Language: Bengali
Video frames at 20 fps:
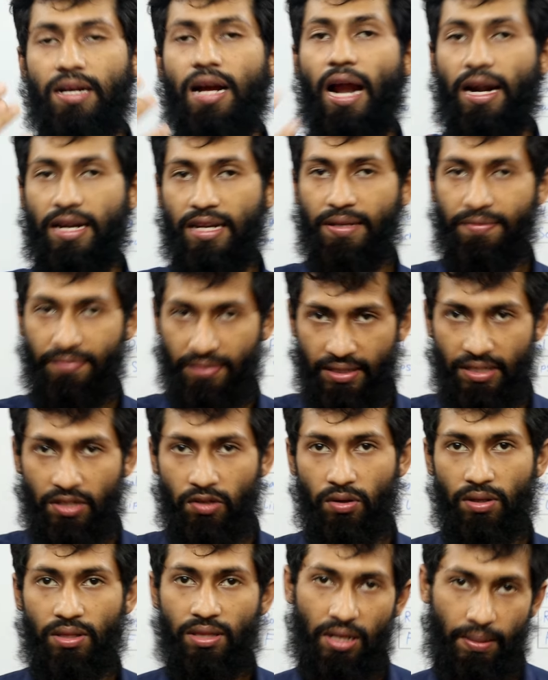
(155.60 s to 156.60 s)
কাঠে ফিটিং
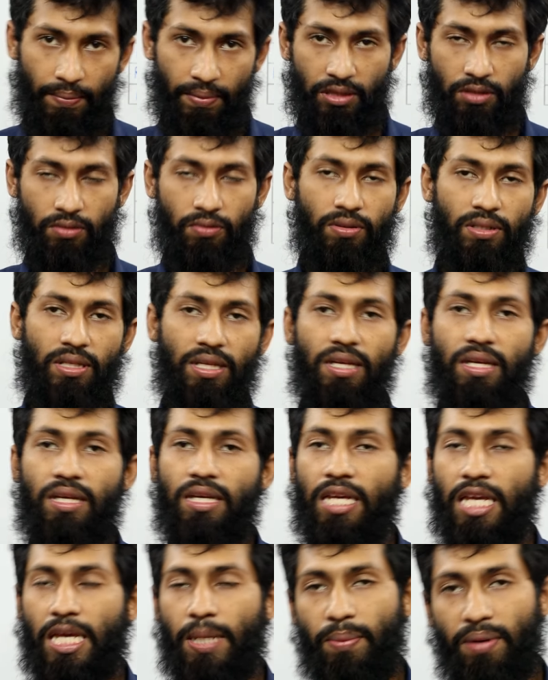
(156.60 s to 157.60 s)
করেছিলাম স্ক্রু দিয়ে
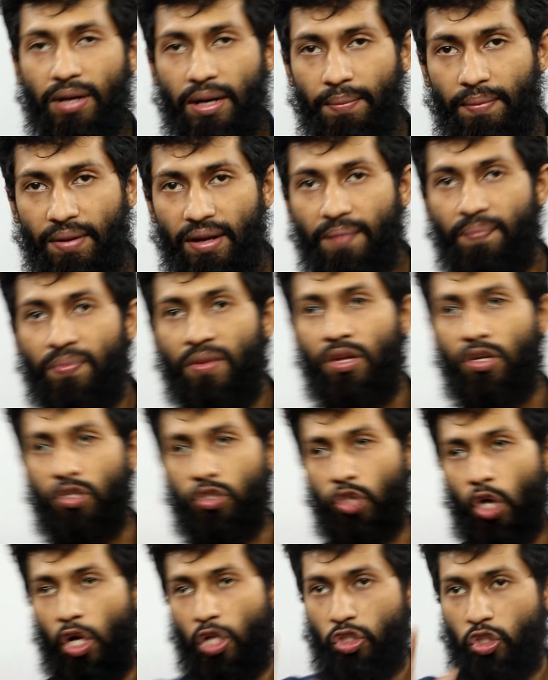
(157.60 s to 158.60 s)
এবার আমরা
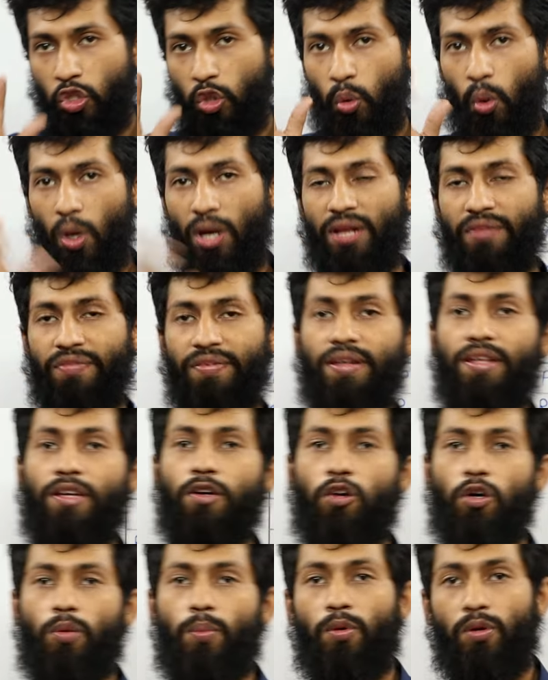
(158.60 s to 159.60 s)
সরাসরি ওয়ালে ফিটিং
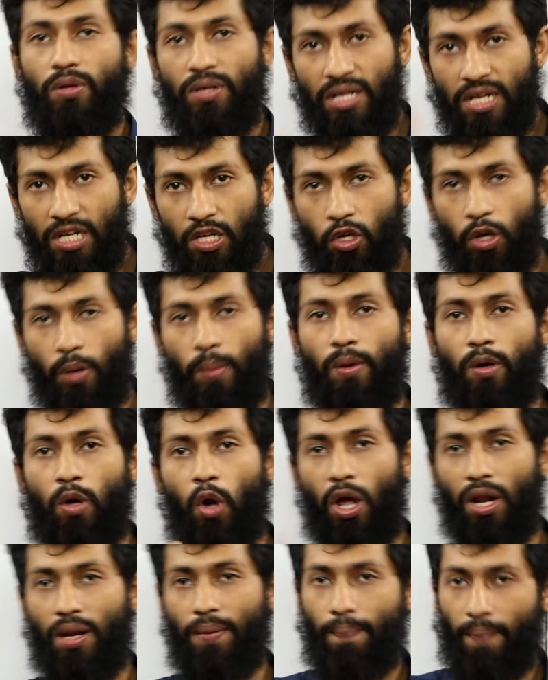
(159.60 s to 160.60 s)
করব ড্রিল করব
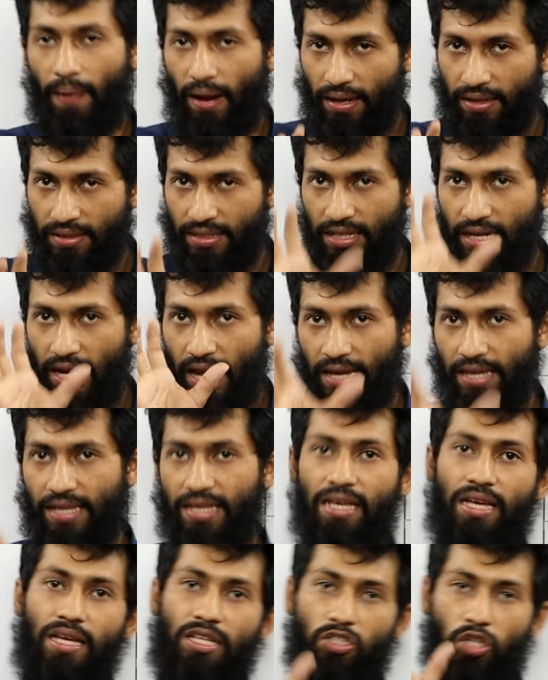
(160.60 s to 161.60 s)
রয়্যাল প্লাগ দিয়ে
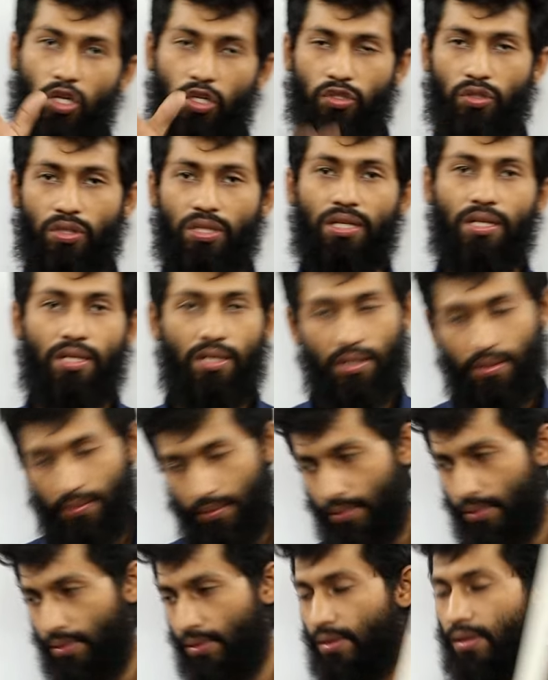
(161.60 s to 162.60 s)
লাগিয়ে সরাসরি
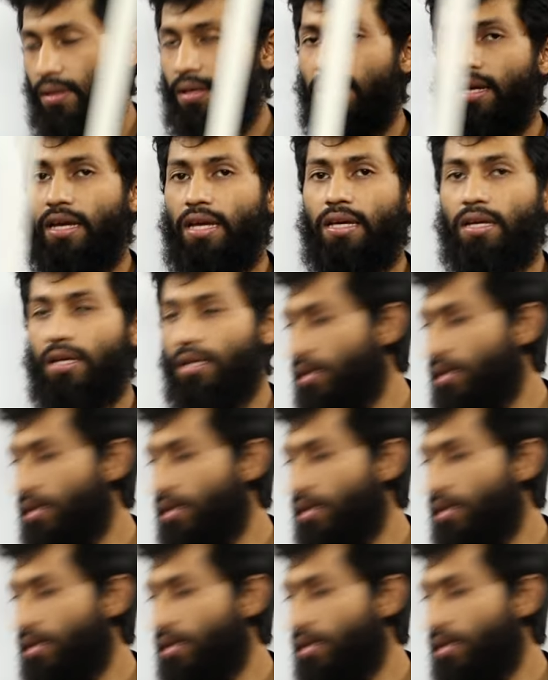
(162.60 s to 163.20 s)
এই